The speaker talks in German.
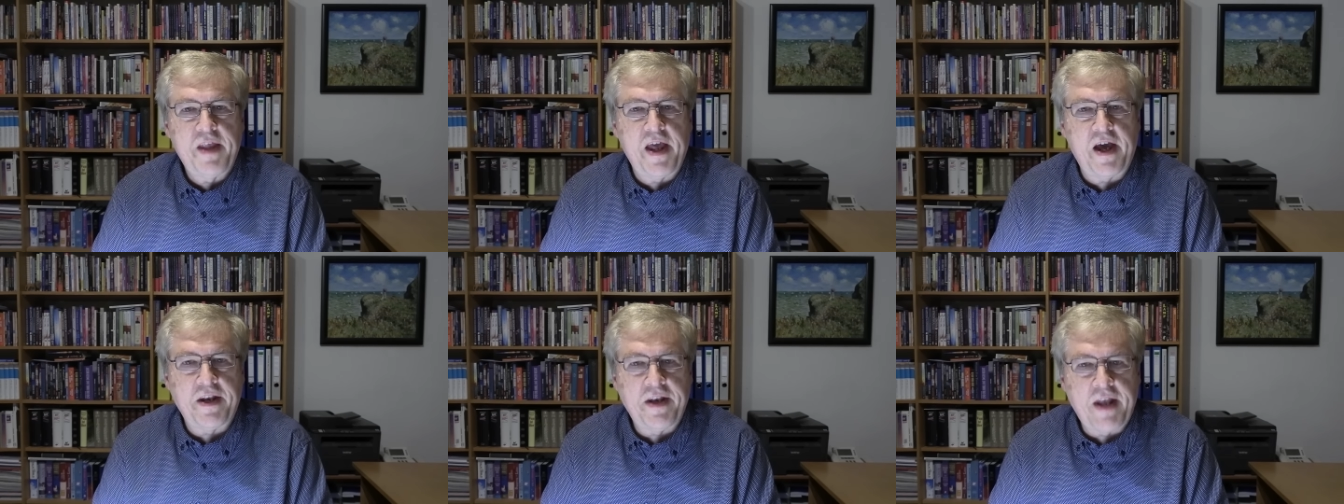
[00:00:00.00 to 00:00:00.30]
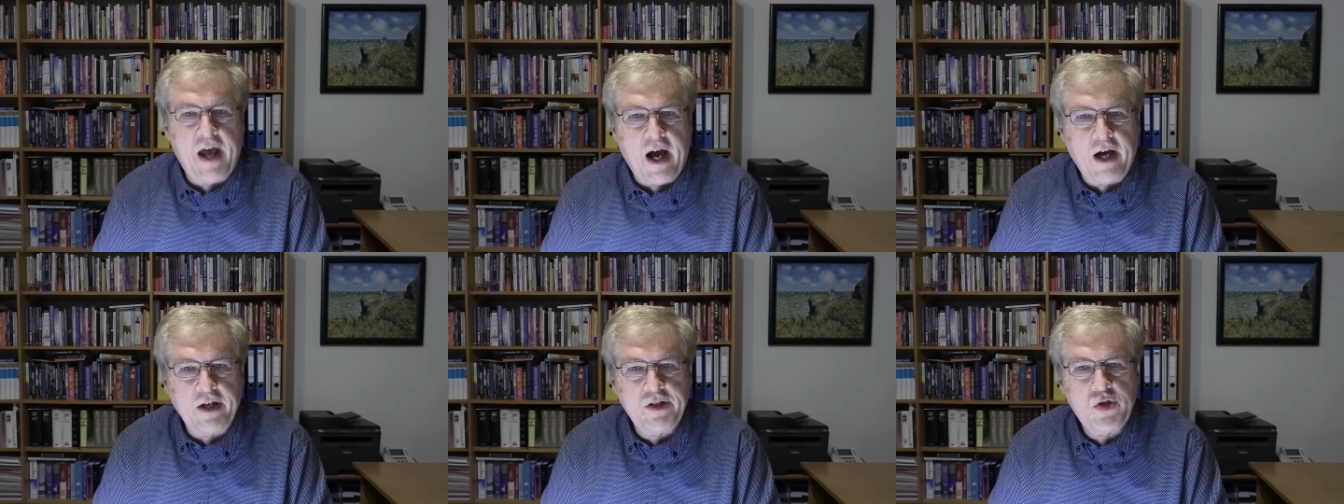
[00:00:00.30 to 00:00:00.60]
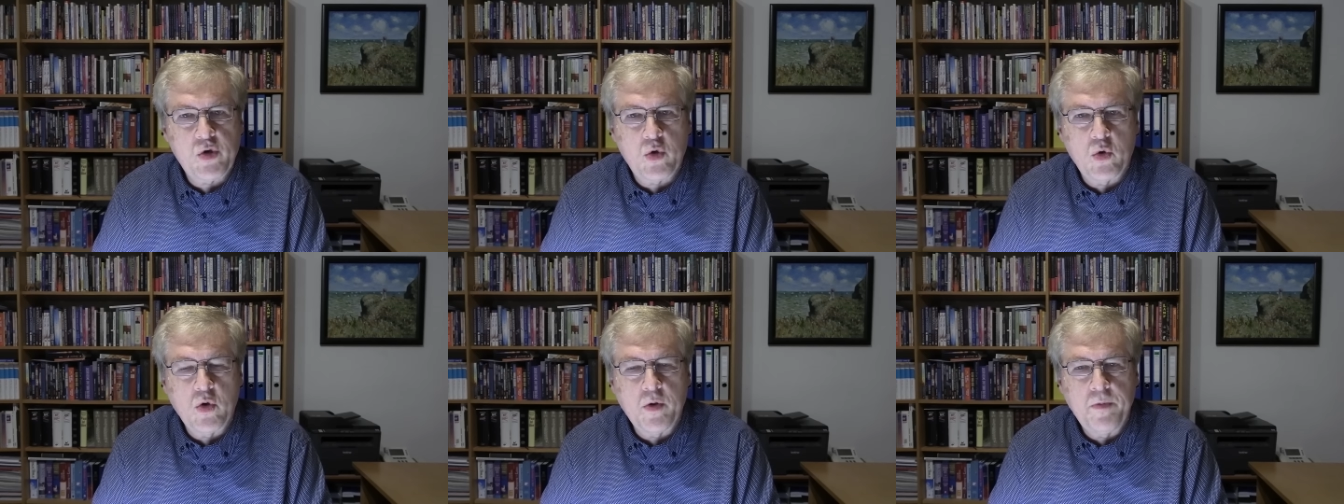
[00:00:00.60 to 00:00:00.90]
der
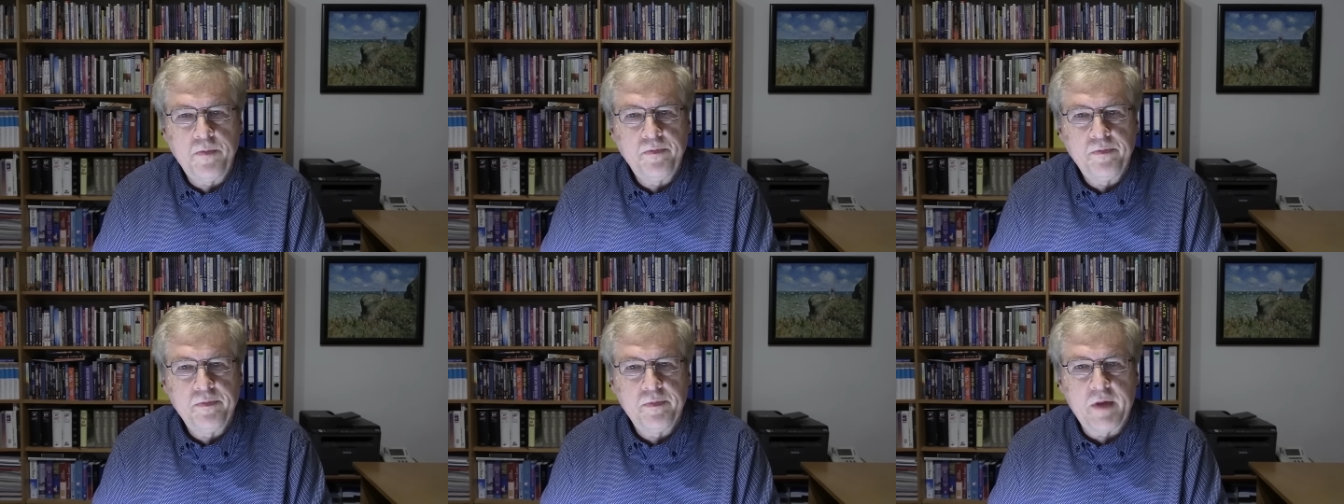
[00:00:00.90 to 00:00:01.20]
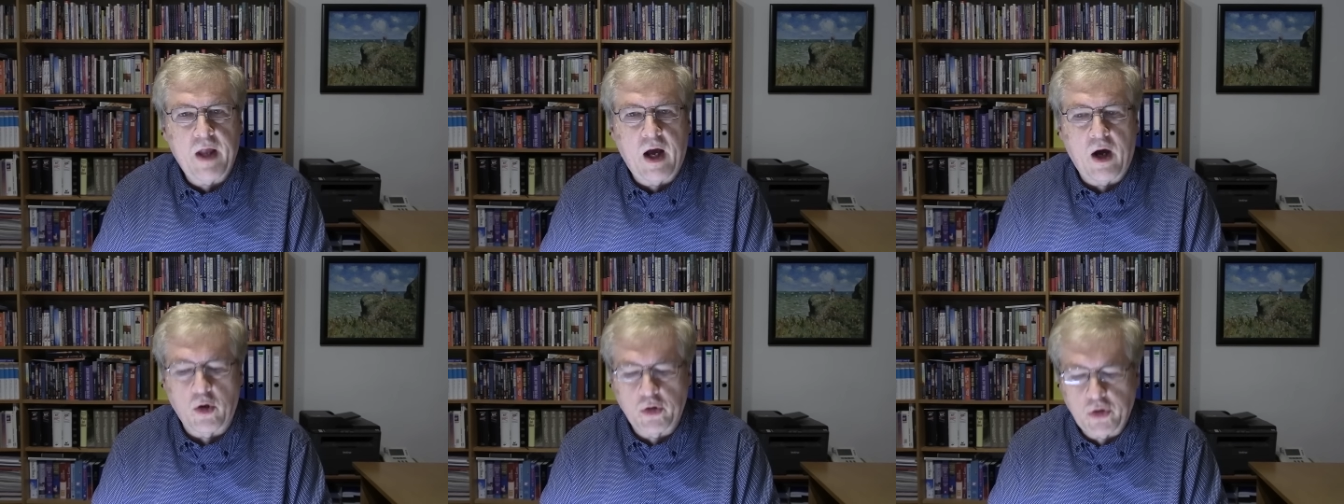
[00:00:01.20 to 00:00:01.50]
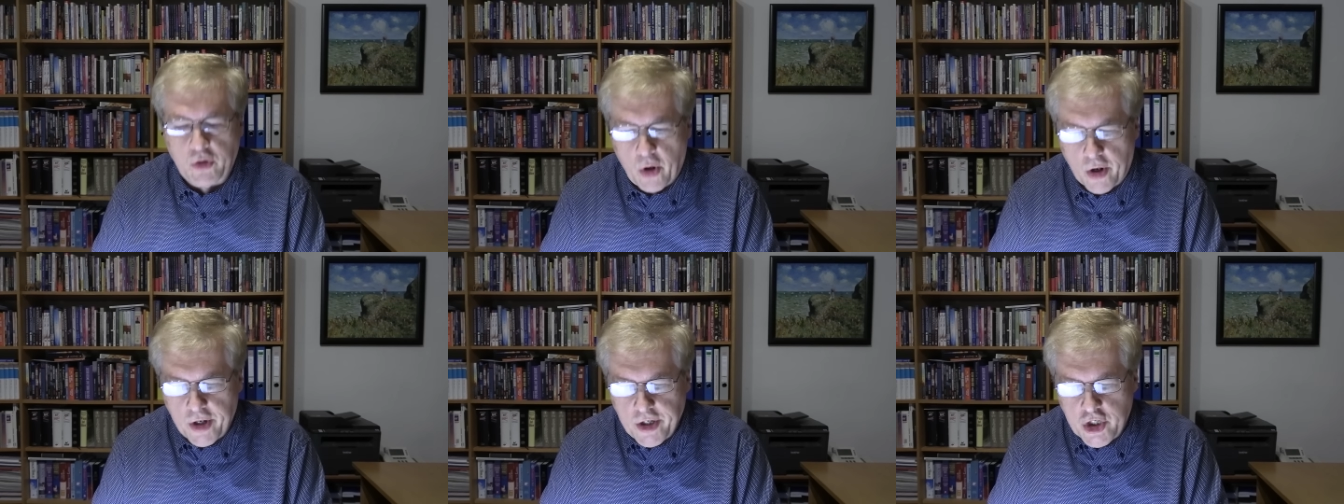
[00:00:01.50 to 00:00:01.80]
NATO, auch
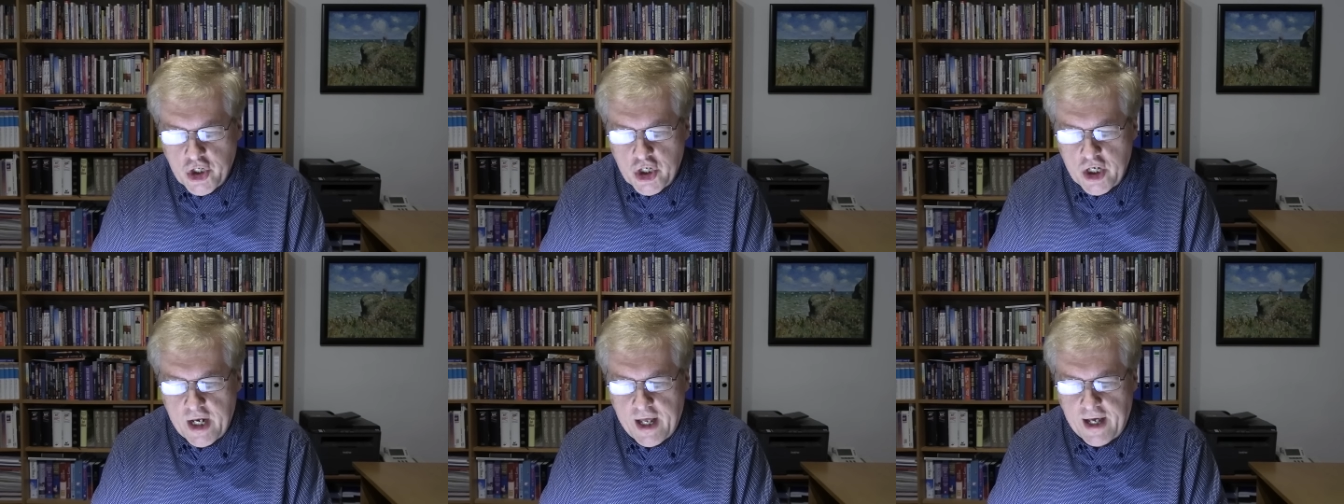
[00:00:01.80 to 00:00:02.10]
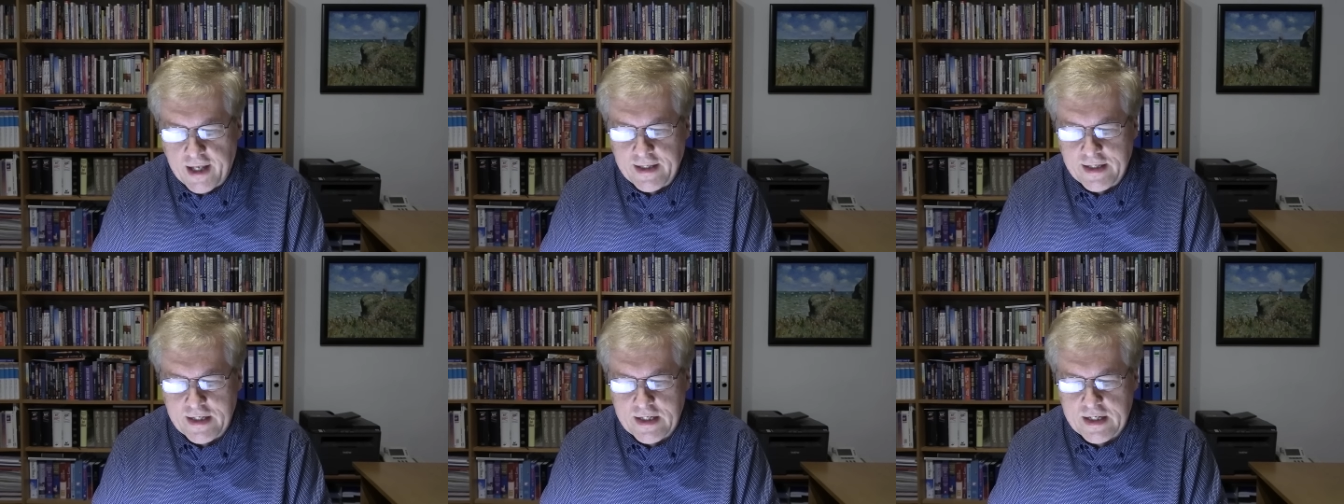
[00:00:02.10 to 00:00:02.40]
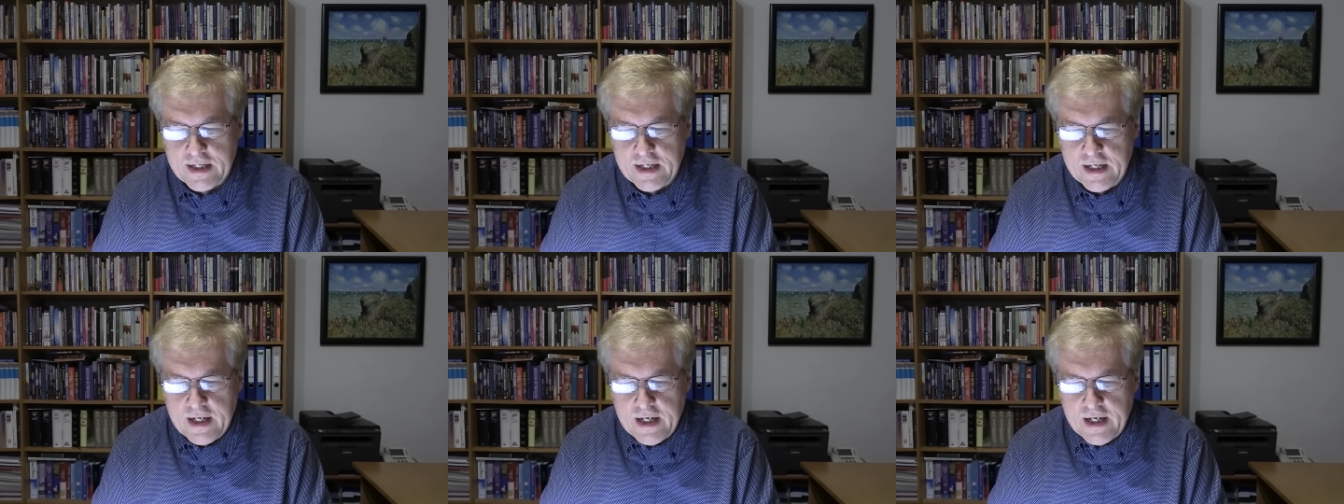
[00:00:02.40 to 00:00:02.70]

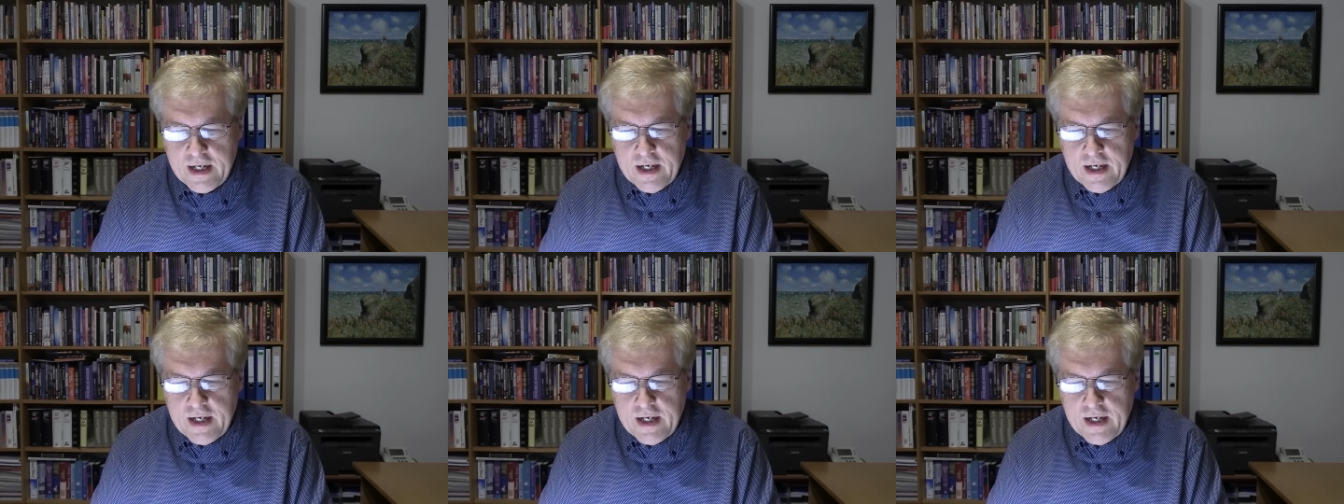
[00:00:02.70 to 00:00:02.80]
Deutschlands,